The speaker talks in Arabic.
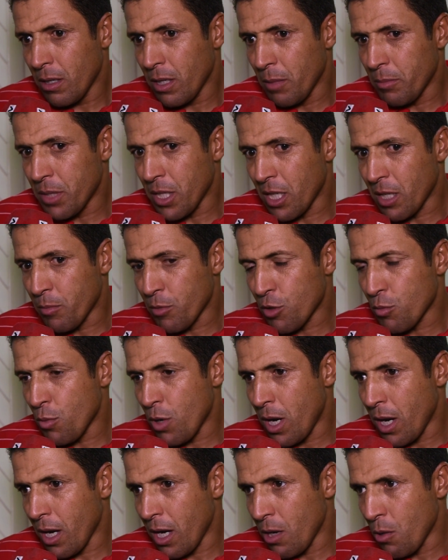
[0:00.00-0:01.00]
يمتلك
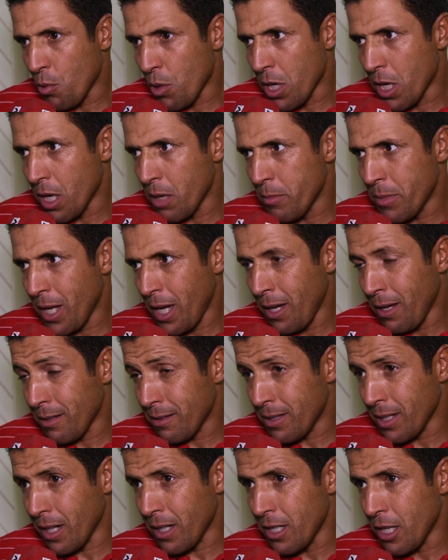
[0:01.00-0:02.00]
مجموعه قويه من ناحيه
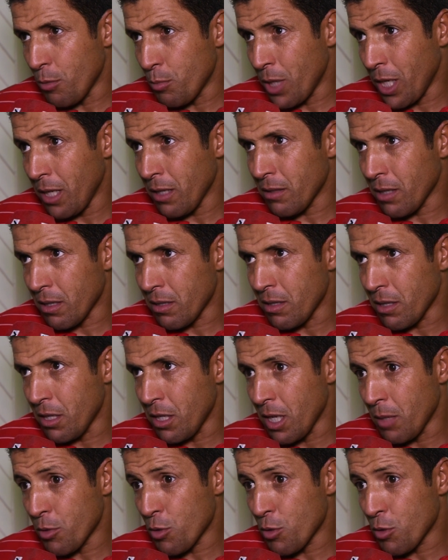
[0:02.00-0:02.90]
التقنيه ومن ناحيه التكتيكيه